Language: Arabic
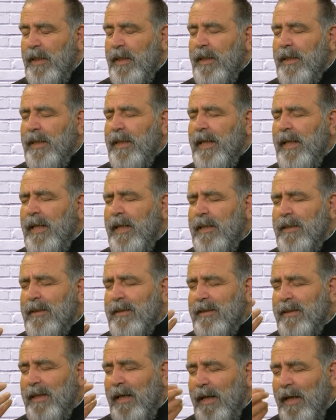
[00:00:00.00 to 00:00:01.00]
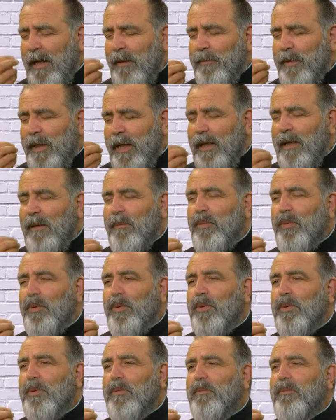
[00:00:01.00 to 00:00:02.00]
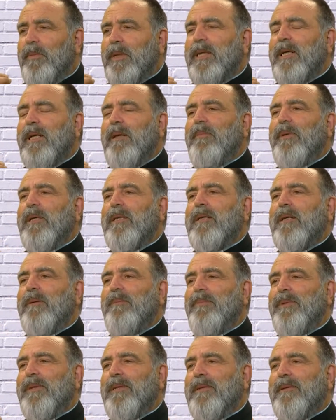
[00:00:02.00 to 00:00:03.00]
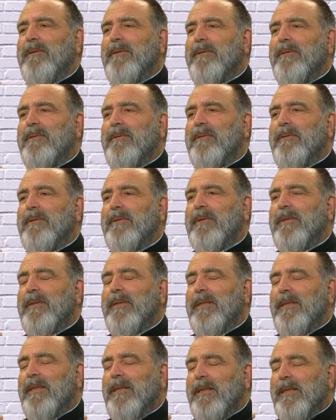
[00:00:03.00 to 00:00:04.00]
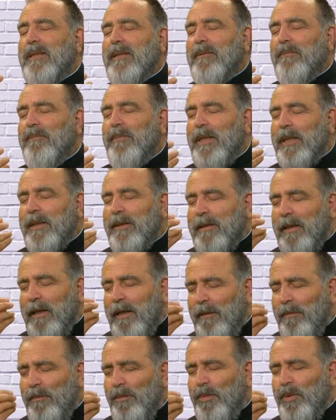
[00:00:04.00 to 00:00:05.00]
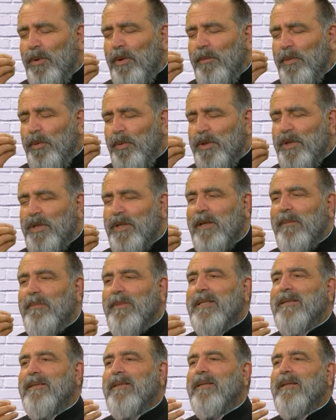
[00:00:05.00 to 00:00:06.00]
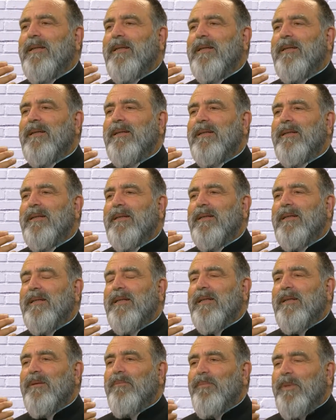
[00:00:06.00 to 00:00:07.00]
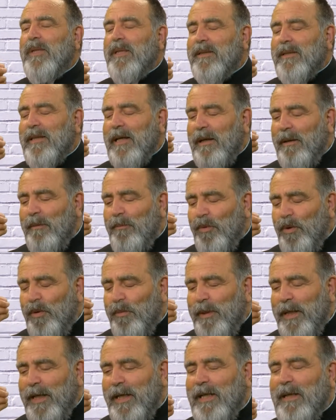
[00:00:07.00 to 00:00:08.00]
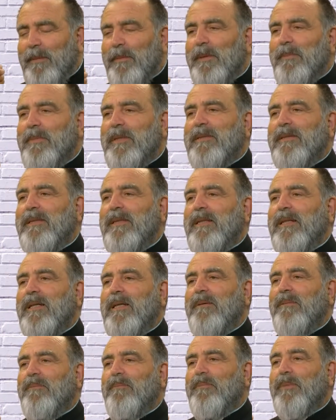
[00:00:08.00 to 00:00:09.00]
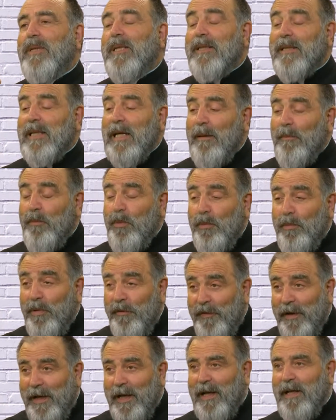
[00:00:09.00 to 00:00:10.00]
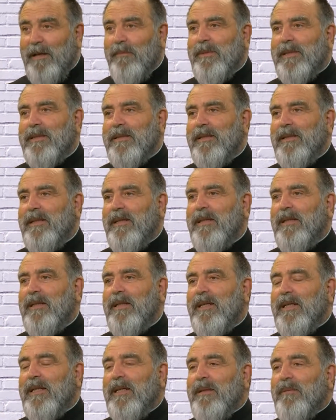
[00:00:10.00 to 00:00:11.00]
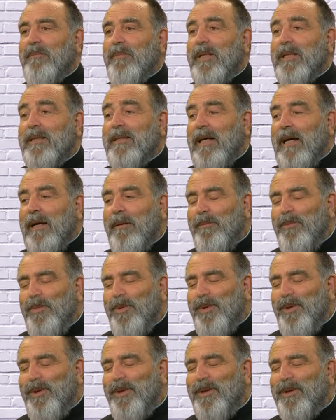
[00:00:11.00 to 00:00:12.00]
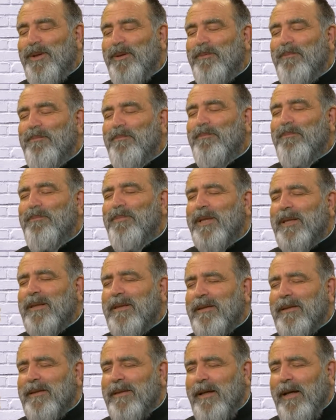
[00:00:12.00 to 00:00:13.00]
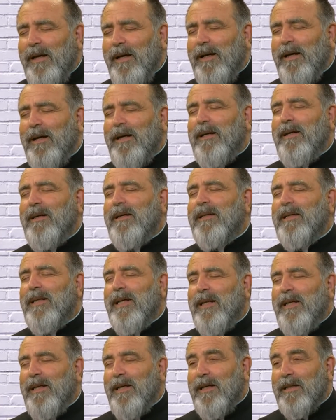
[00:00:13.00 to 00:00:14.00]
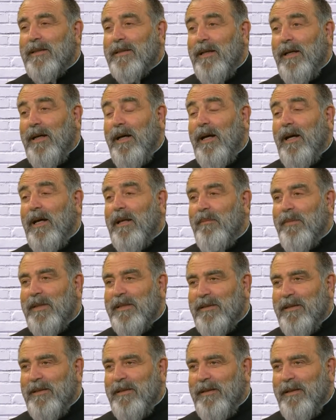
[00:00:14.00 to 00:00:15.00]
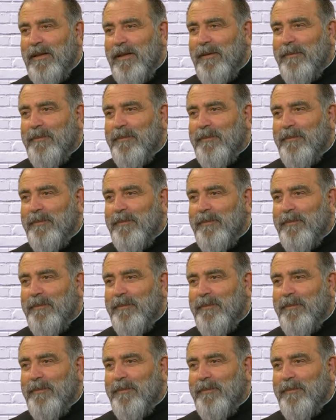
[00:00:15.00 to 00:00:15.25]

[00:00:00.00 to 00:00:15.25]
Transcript: يلي انزرع بقلبه من كلمات ربنا من التأمل بوجه المسيح من التأمل بآلام المسيح من التأمل بفرح المسيح من التأمل بالطاعة يلي أطاع المسيح